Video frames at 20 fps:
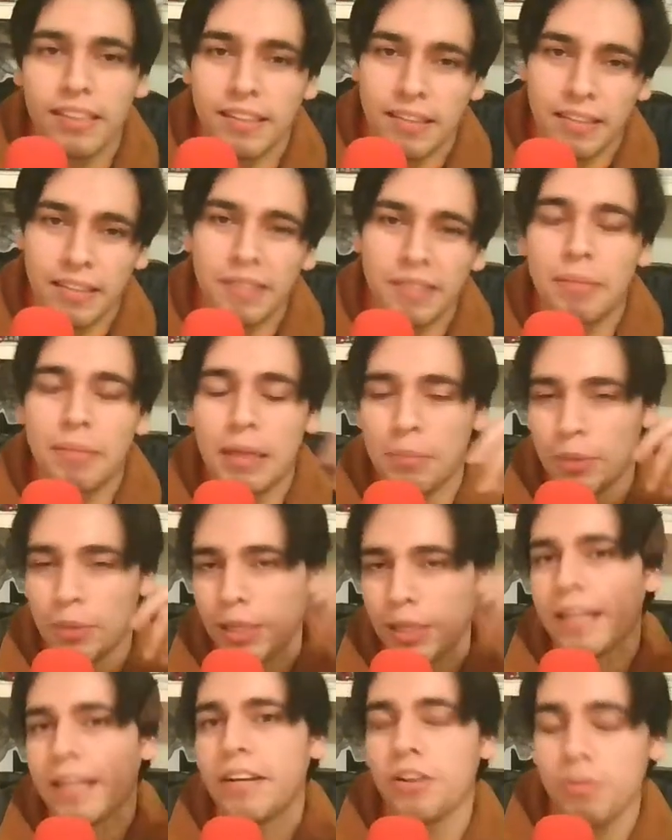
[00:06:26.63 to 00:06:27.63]
para poner
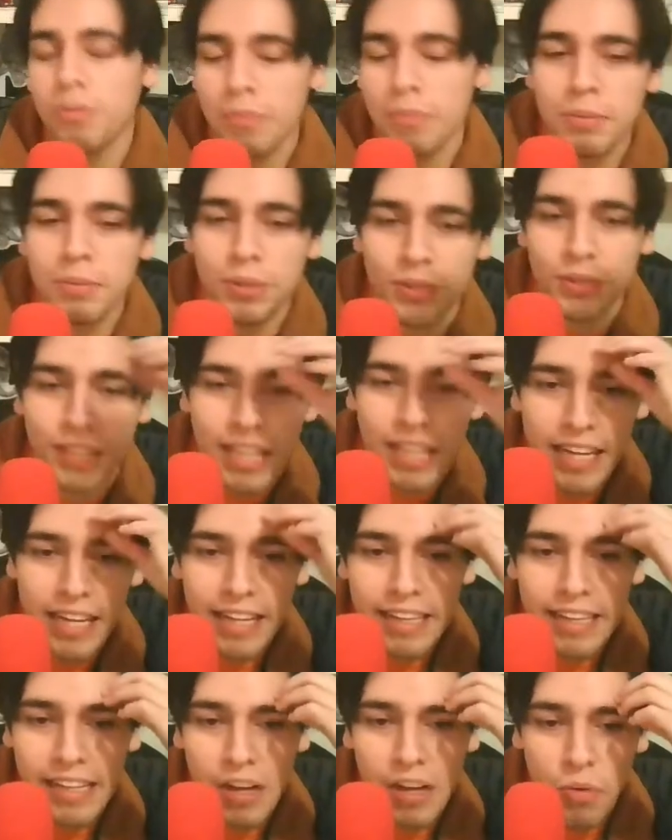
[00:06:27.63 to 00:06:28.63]
el nombre, bueno, ya
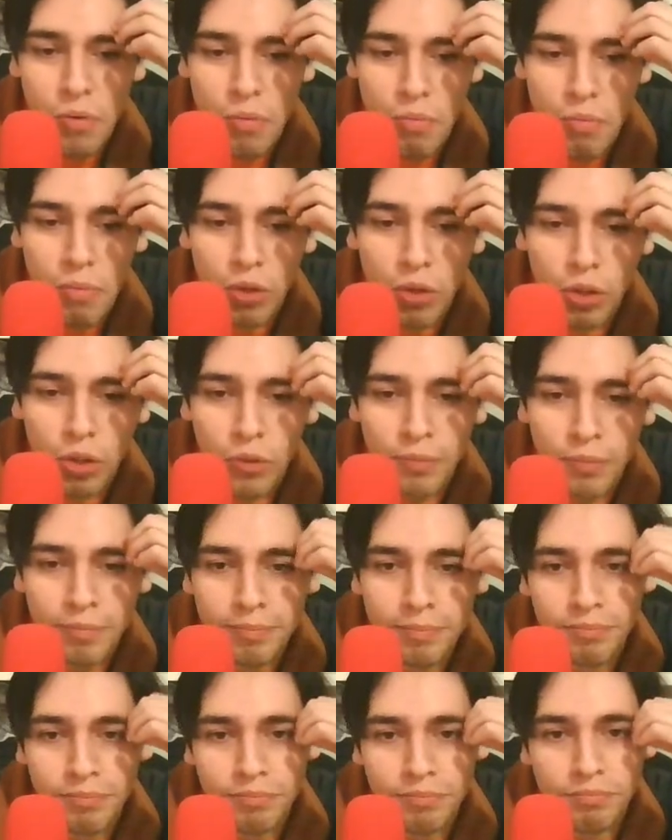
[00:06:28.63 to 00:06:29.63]
era un voto.
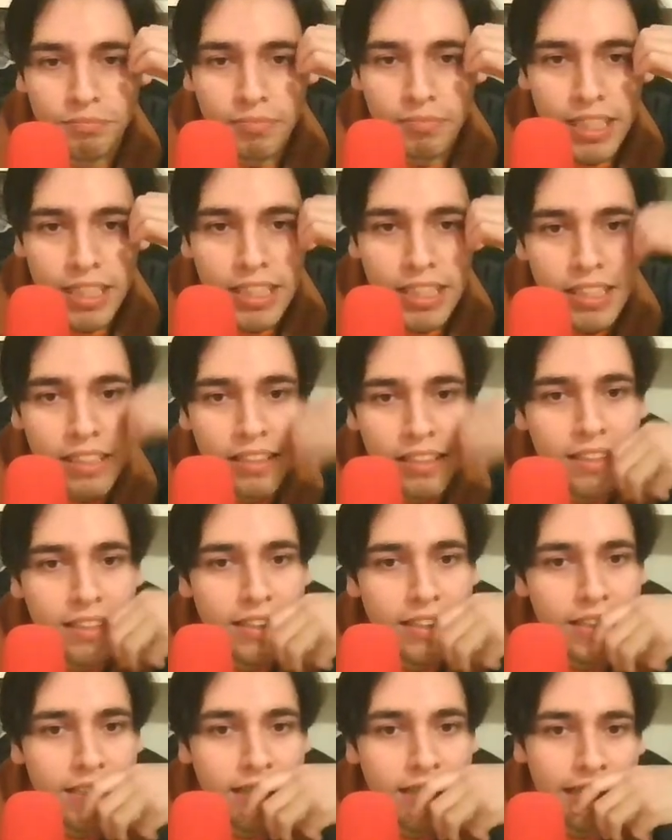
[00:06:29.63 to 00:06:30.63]

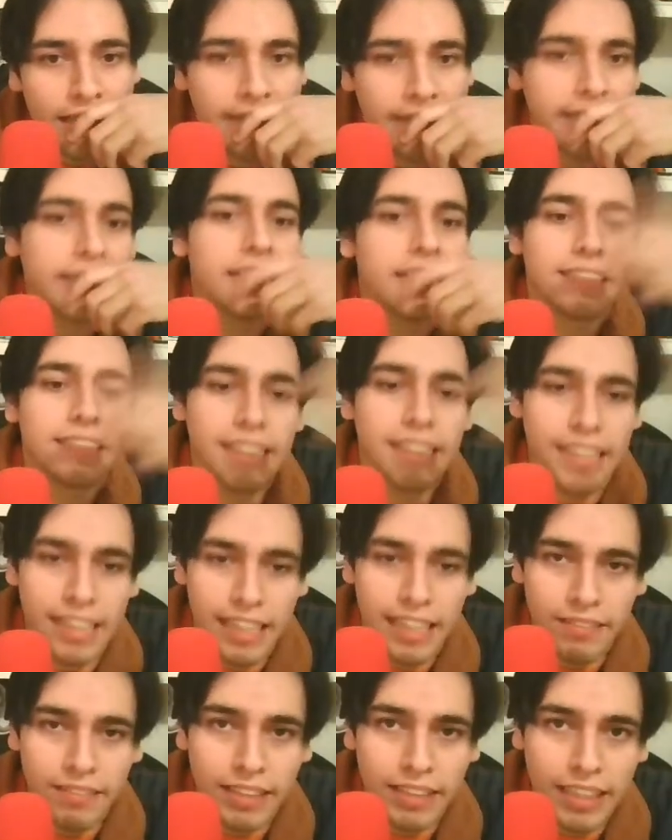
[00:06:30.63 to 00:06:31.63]
Y aquí sería la
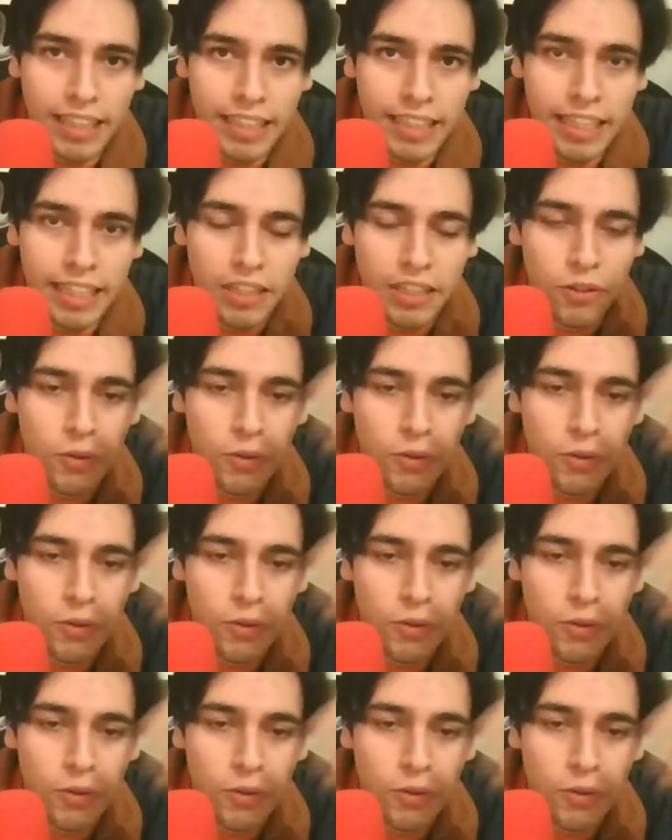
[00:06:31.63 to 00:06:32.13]
batalla con los